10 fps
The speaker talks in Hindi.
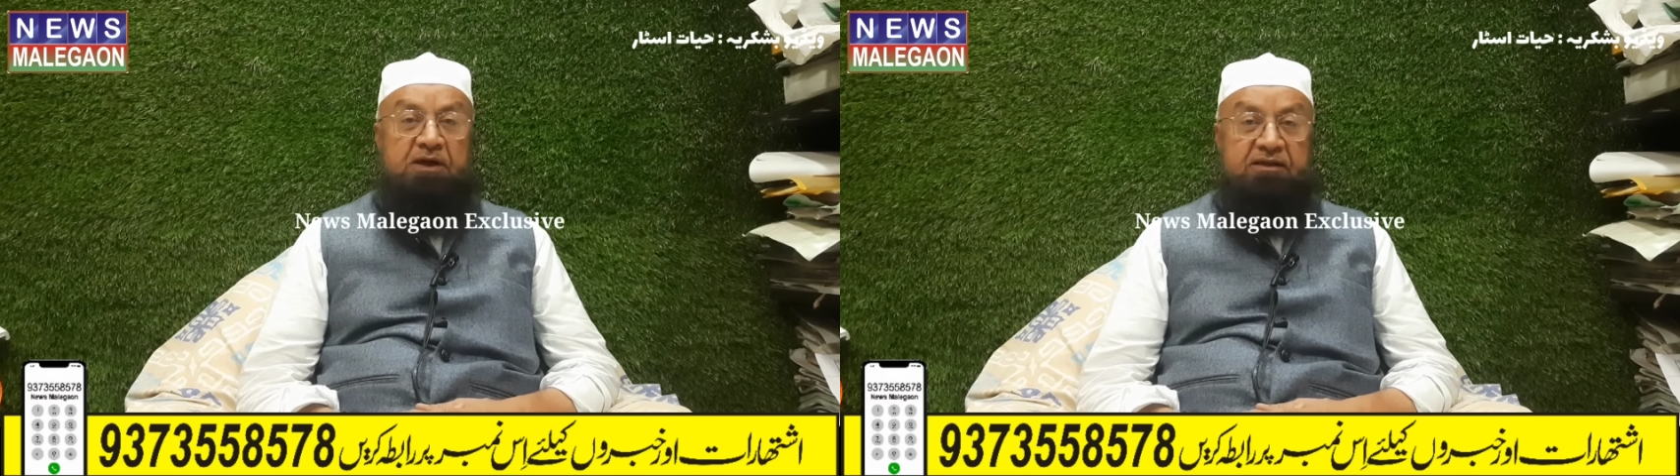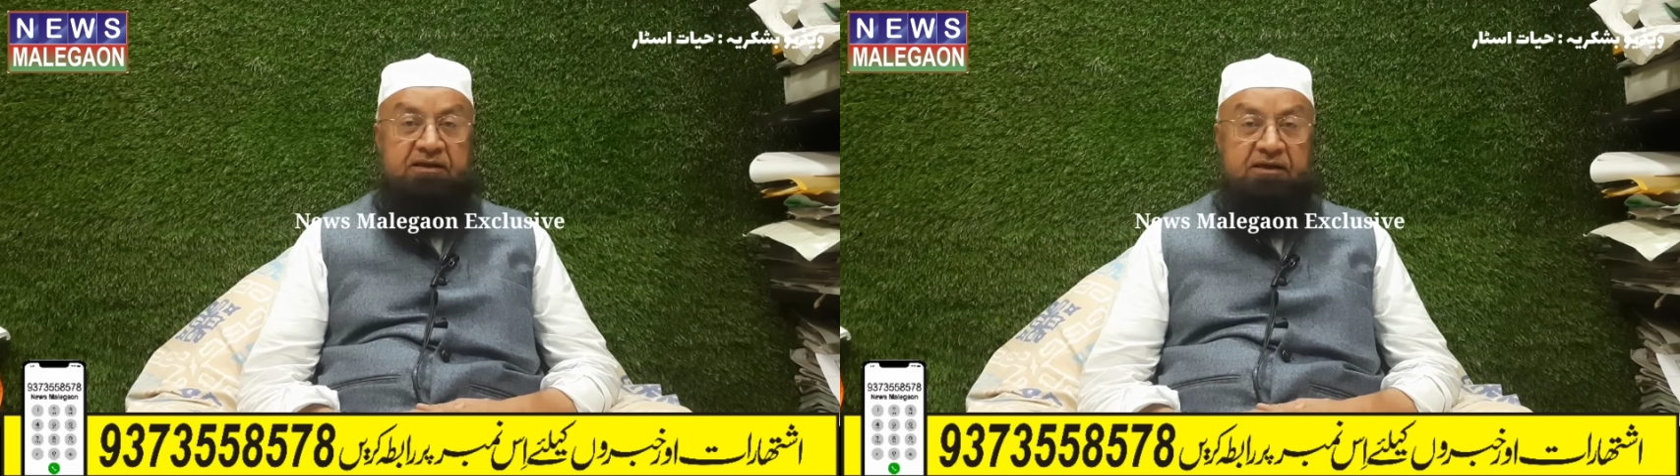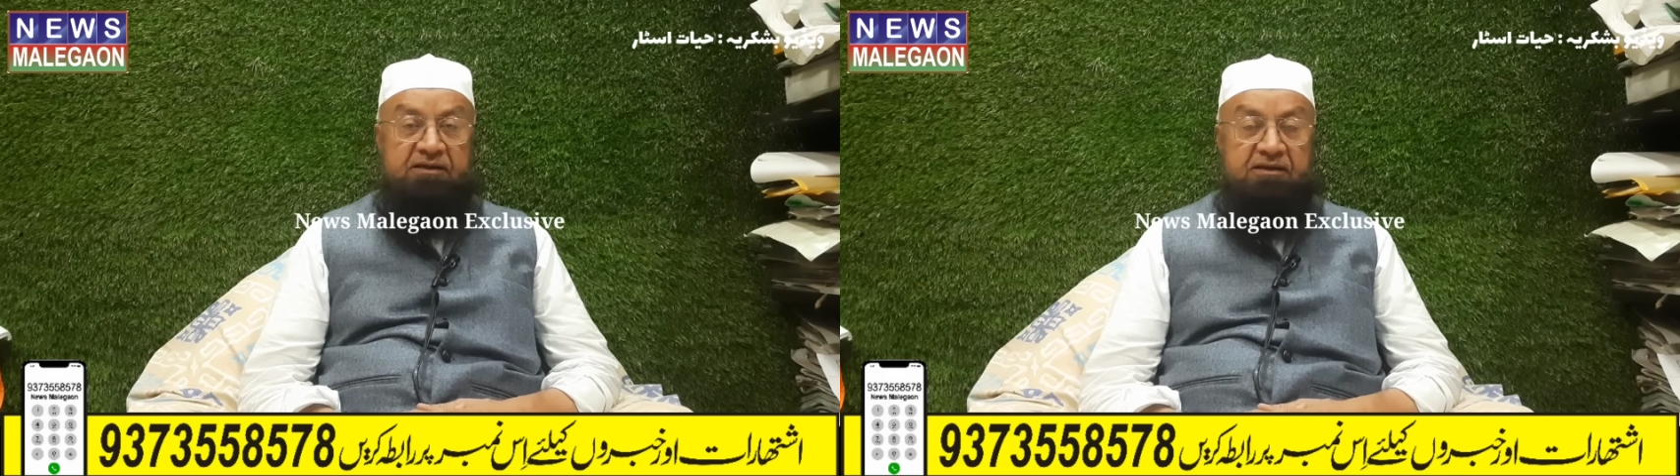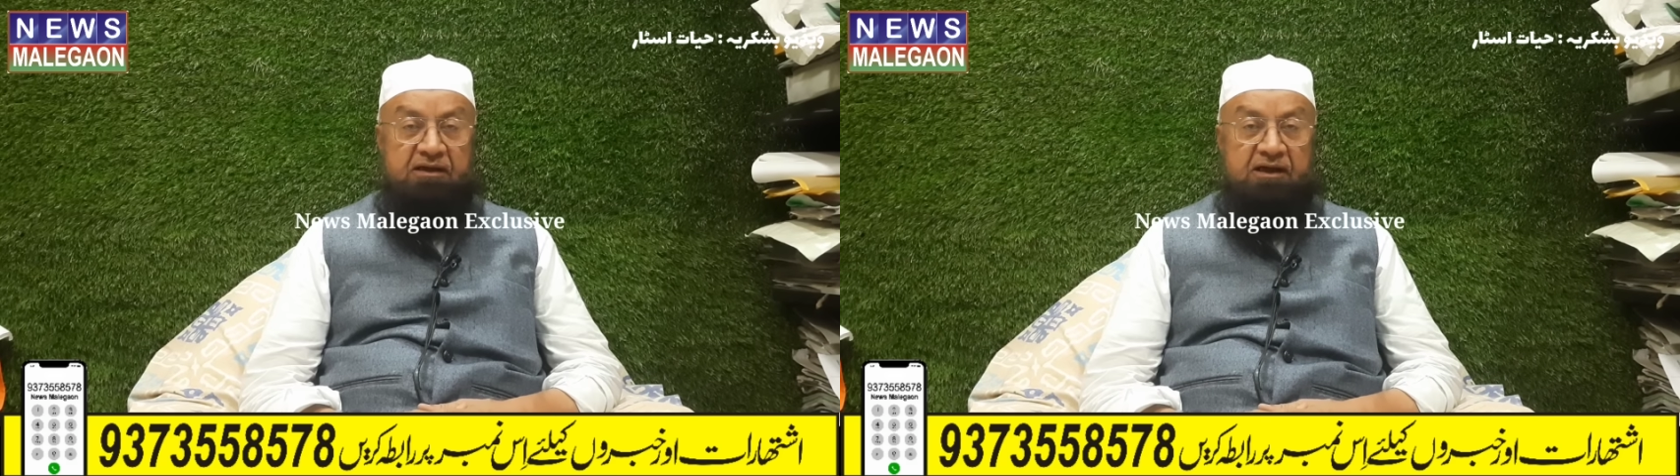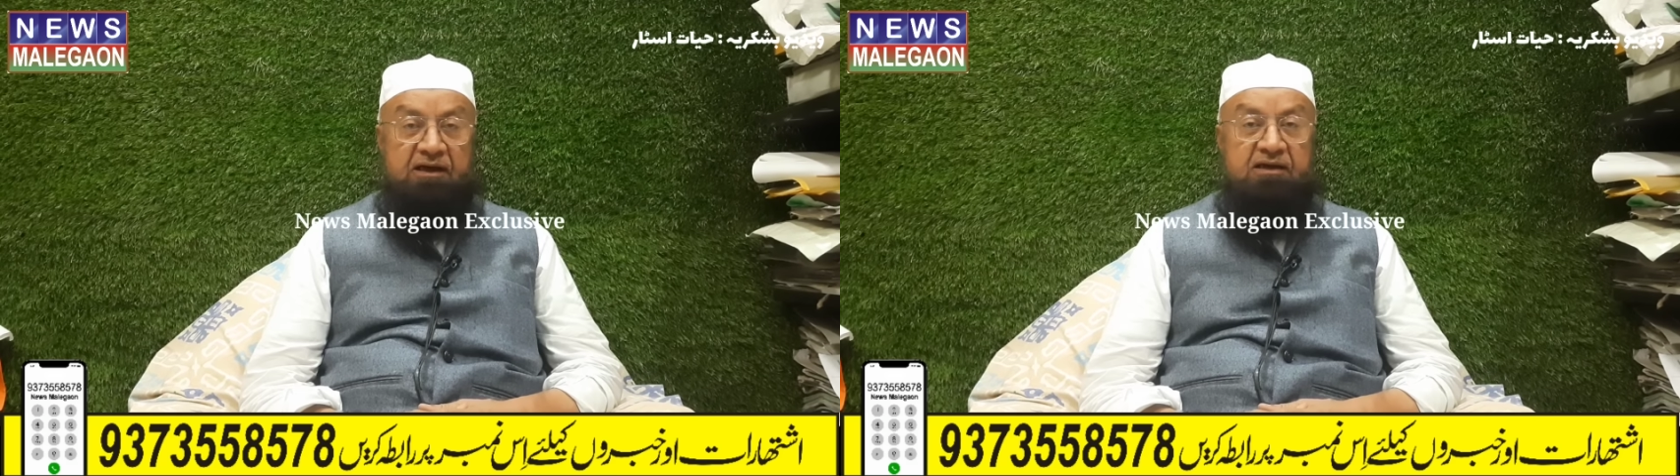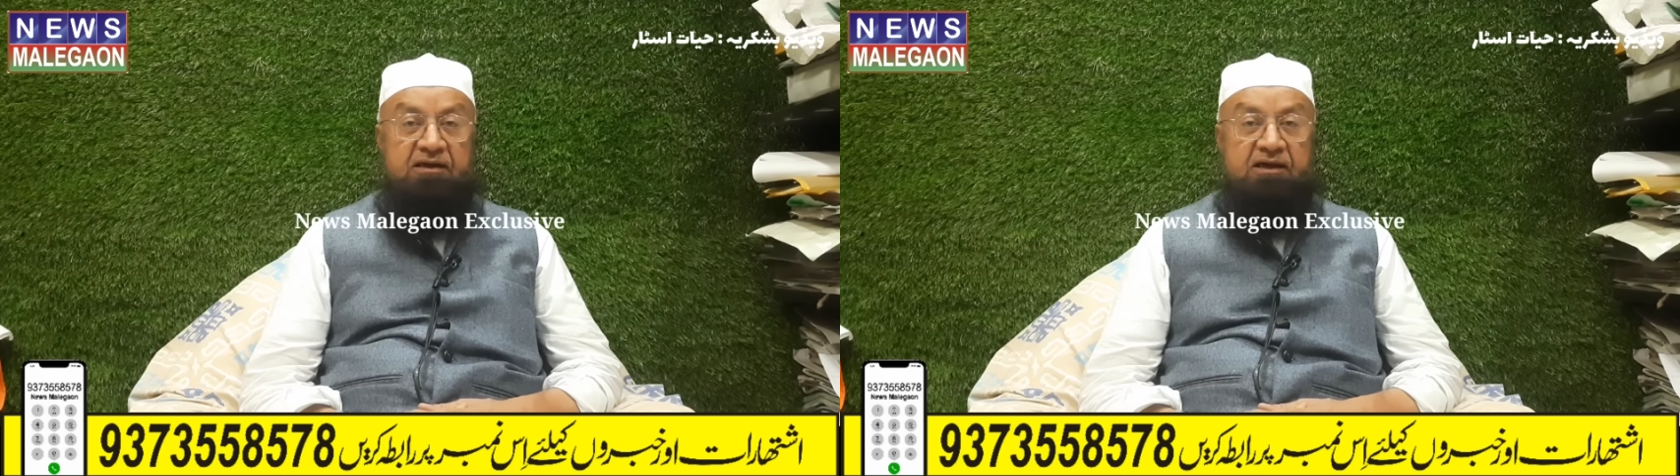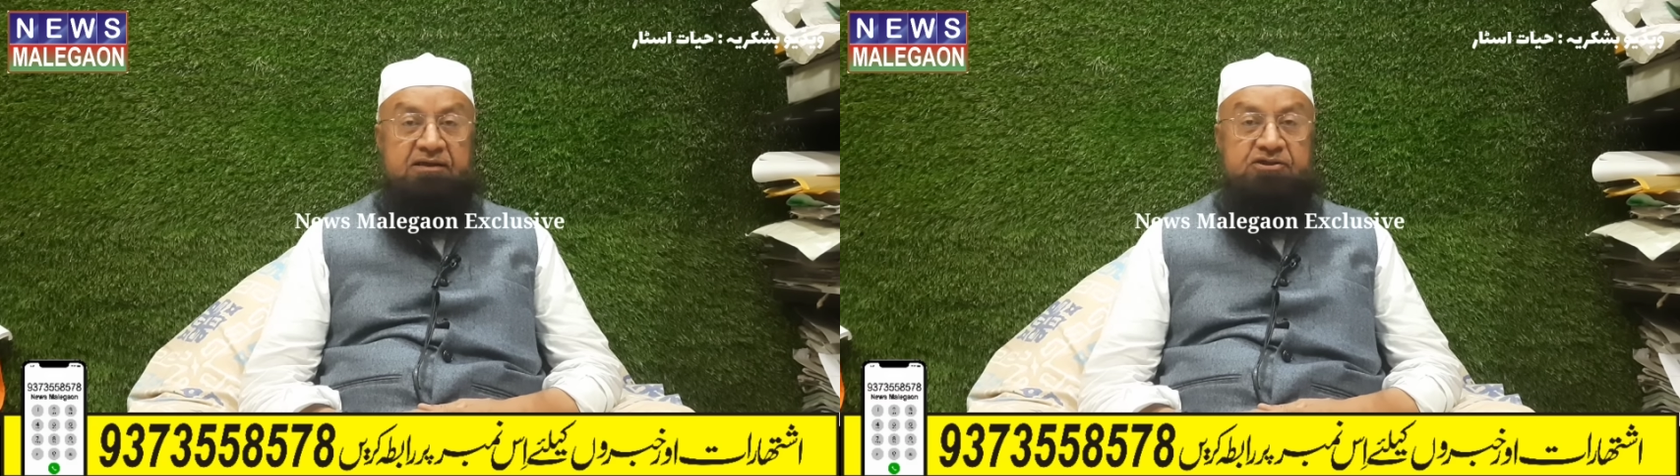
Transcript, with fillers: बात की इतला एहलियान